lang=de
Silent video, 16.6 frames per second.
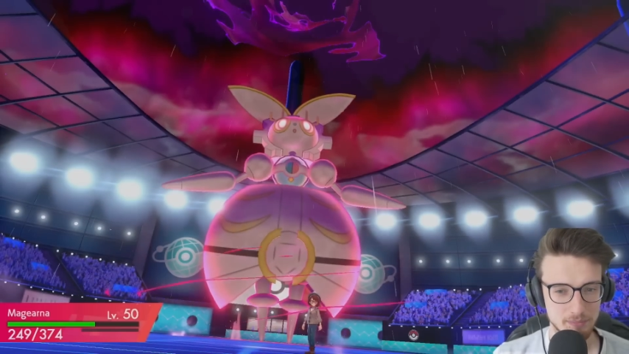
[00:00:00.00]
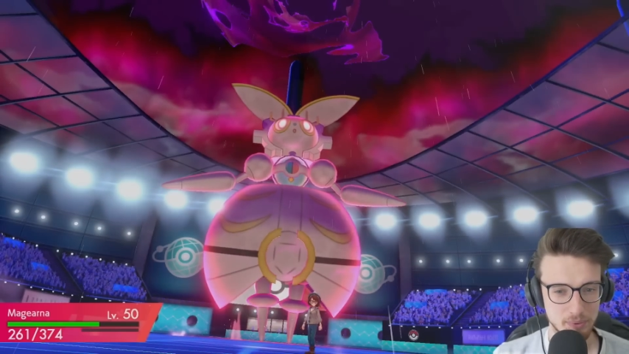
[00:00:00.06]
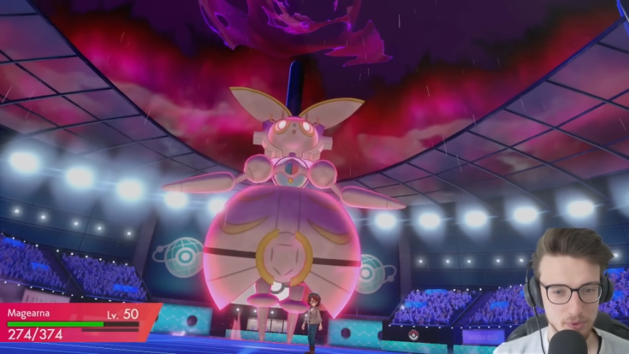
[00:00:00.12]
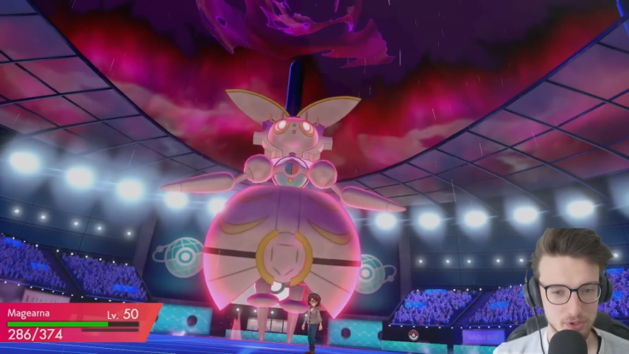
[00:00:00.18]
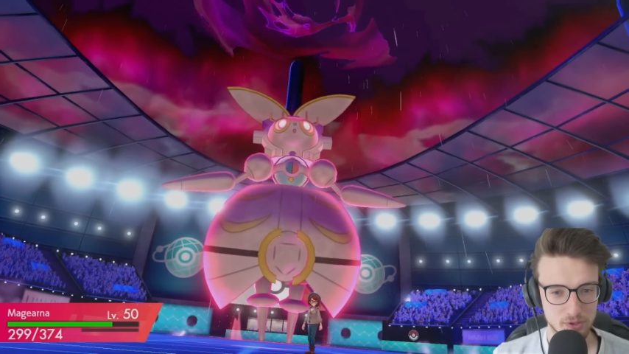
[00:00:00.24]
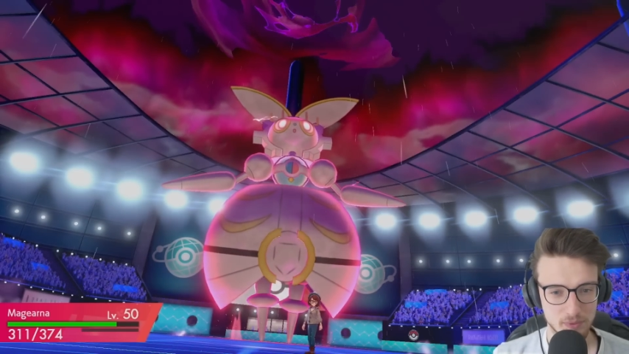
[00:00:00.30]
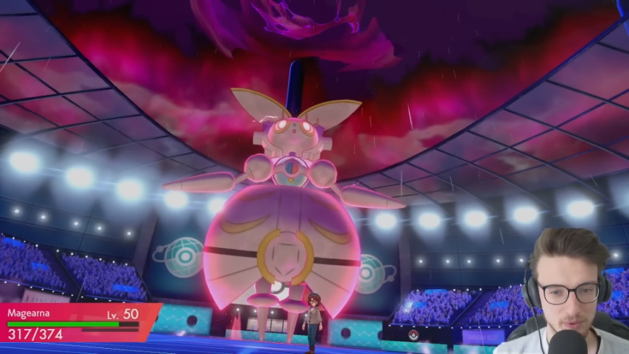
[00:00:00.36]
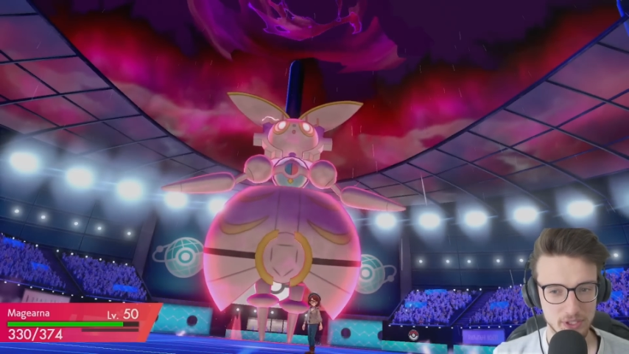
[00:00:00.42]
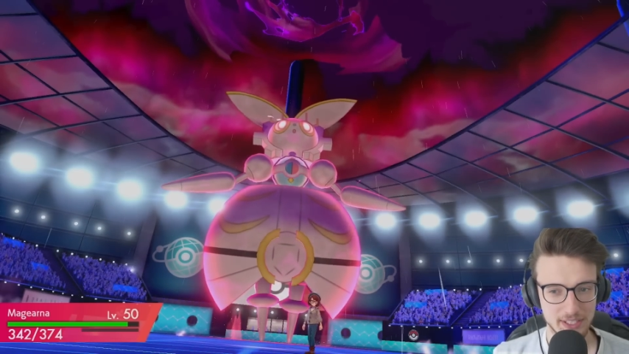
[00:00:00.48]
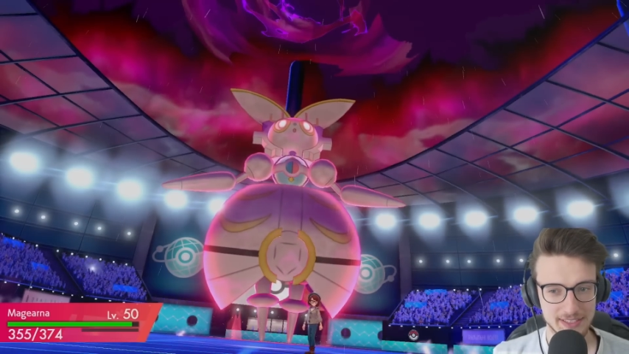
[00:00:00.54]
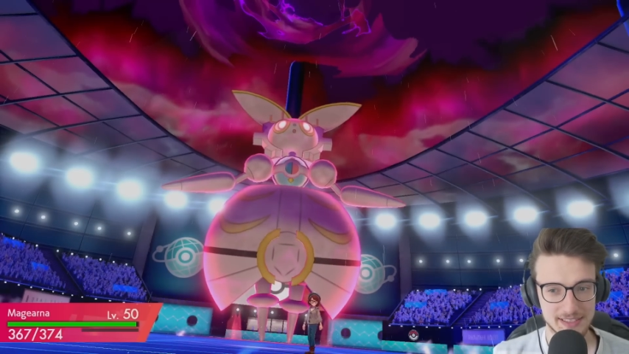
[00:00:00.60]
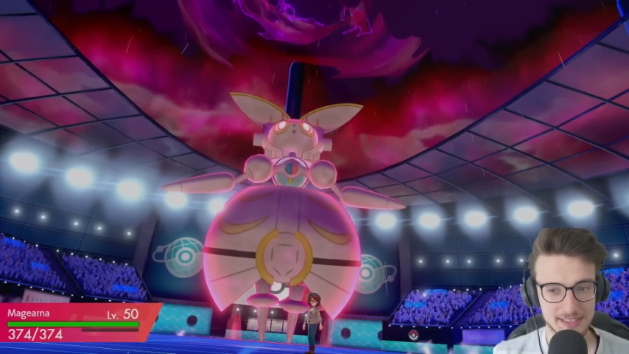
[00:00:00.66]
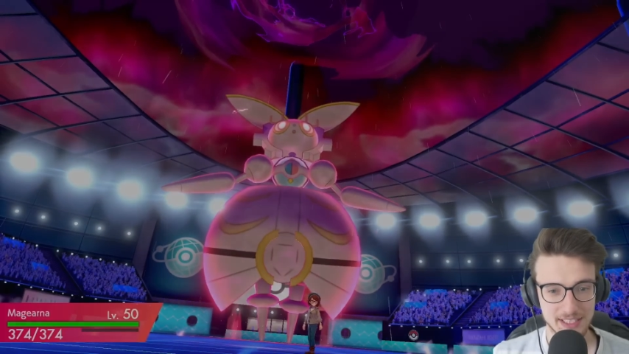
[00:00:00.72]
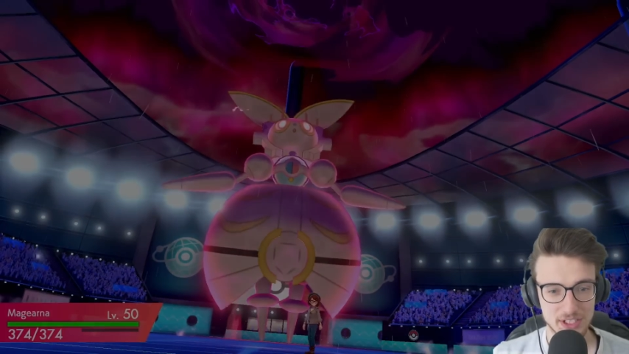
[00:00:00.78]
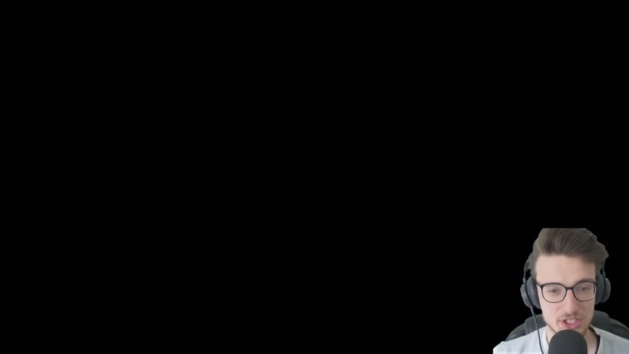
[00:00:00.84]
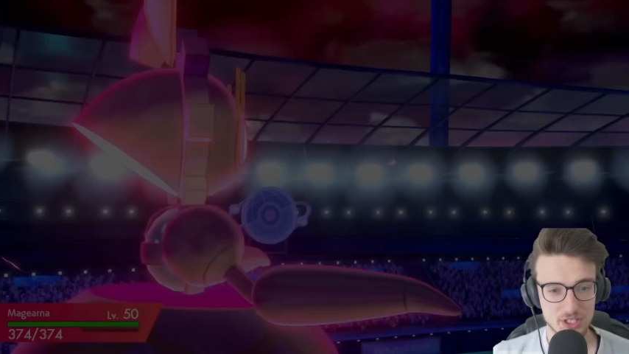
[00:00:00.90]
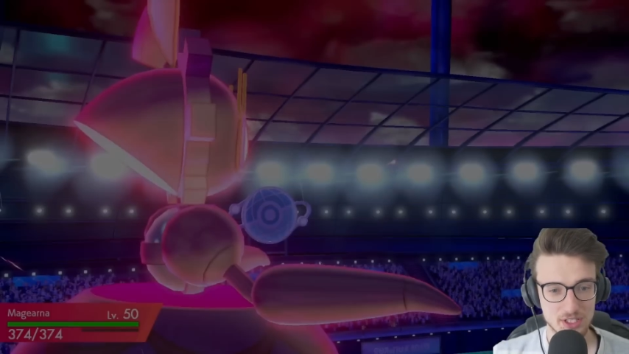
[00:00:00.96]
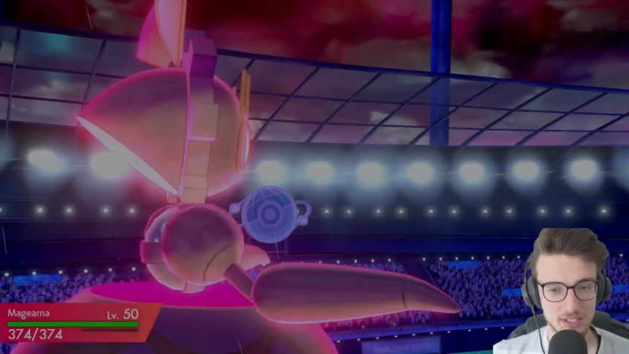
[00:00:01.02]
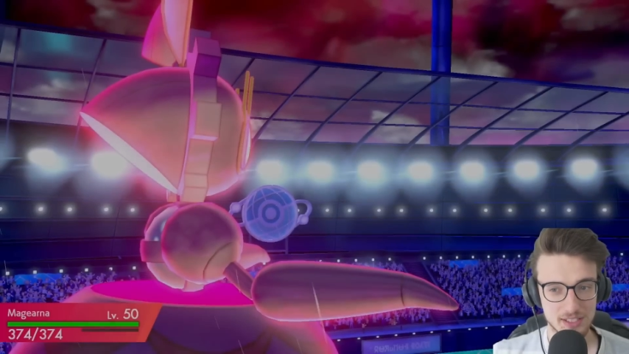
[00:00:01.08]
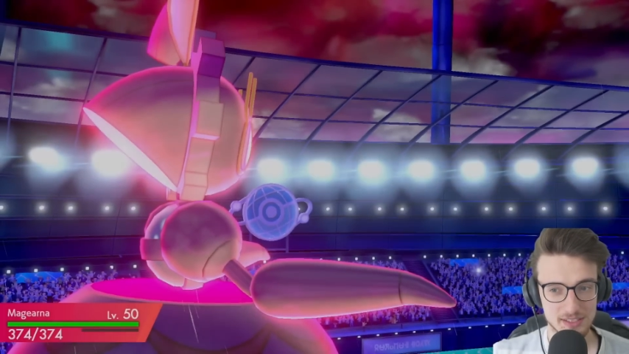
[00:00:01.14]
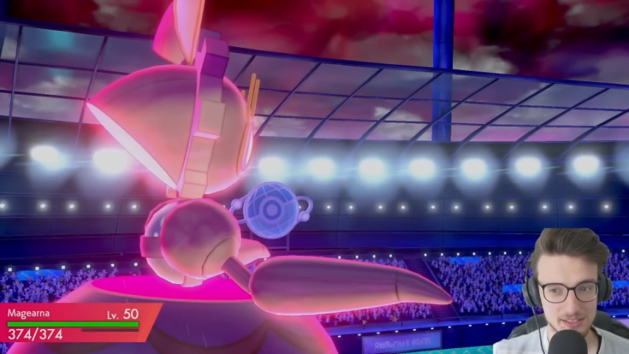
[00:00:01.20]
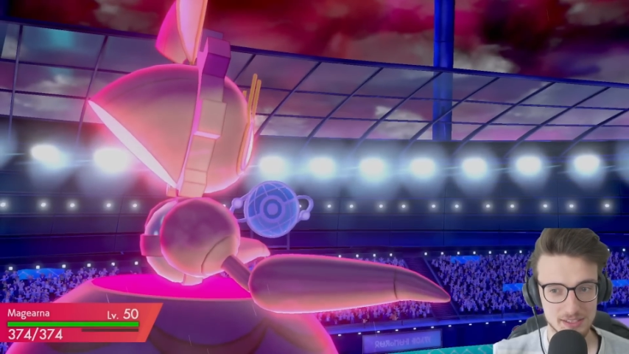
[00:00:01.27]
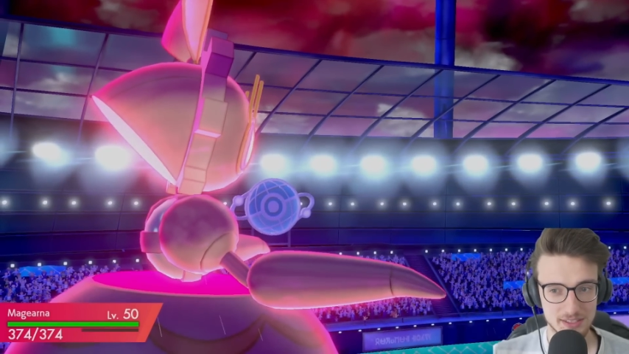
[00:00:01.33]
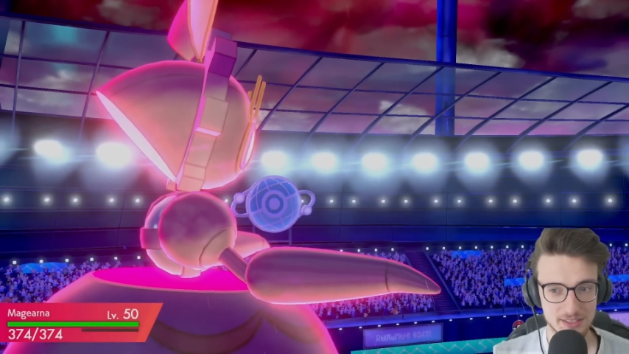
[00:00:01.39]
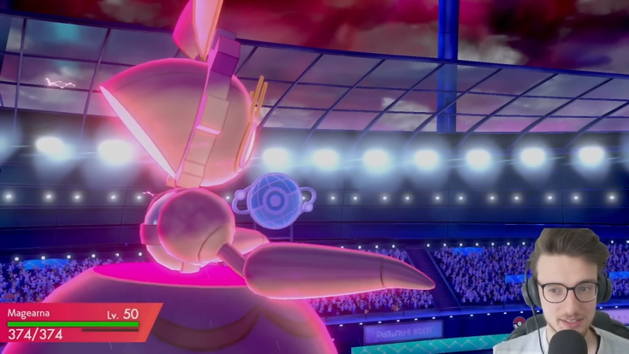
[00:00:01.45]
Pokémon. Ein Session,
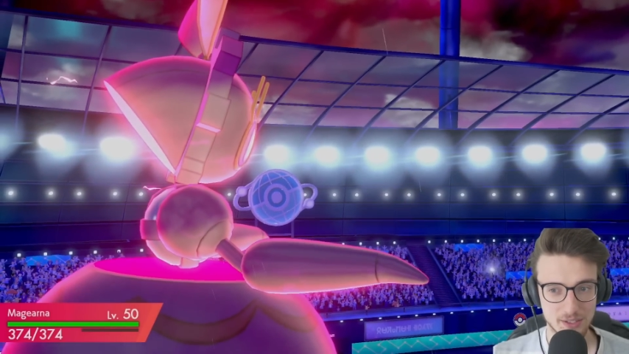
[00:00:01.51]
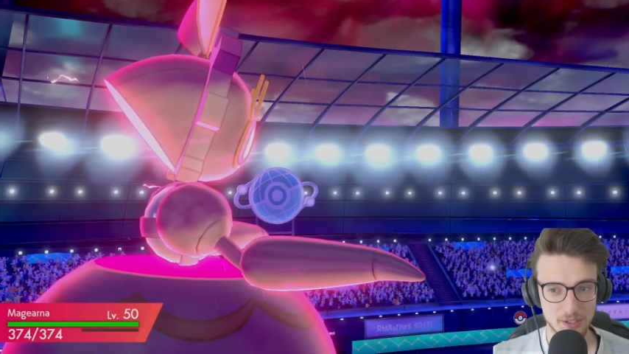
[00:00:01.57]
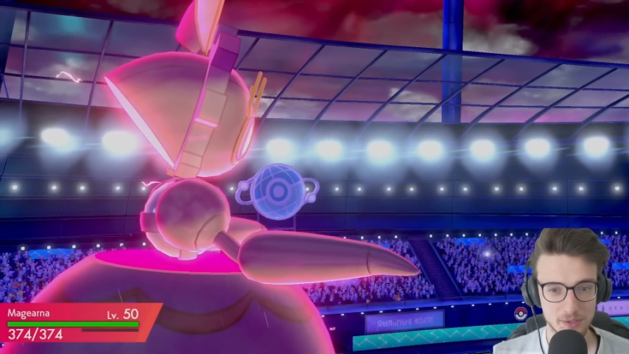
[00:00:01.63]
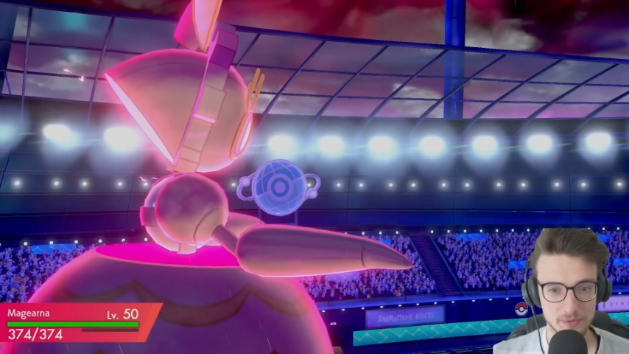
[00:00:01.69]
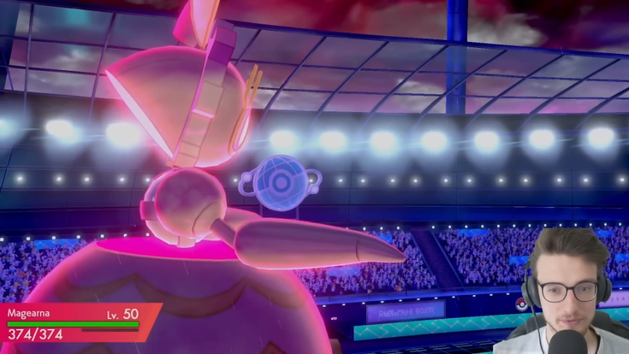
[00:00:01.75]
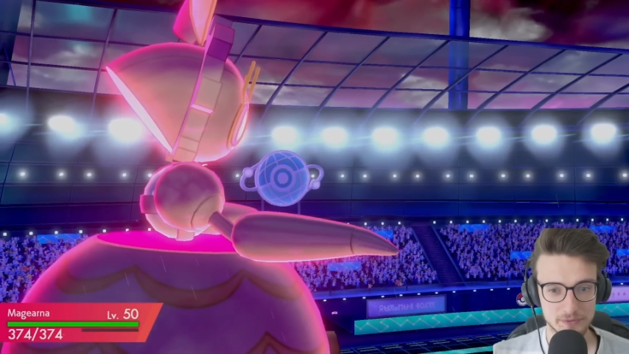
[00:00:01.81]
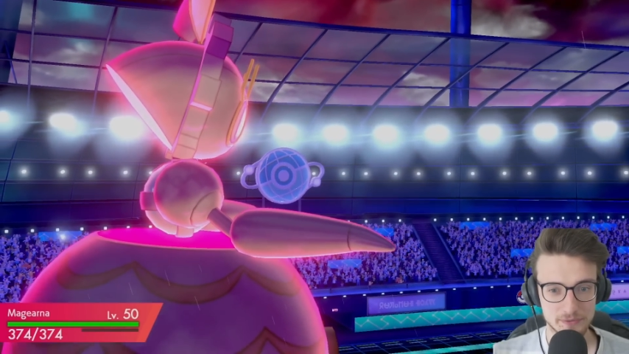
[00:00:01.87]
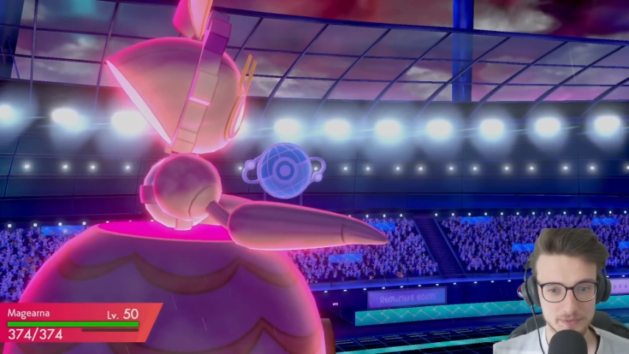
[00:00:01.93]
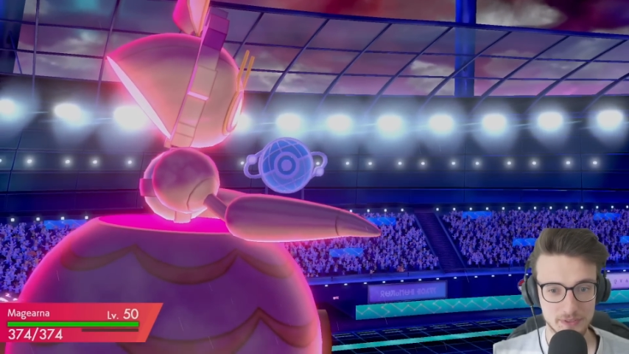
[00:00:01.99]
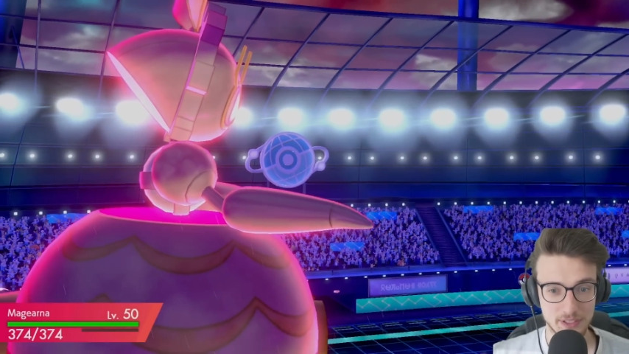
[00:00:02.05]
das nicht auf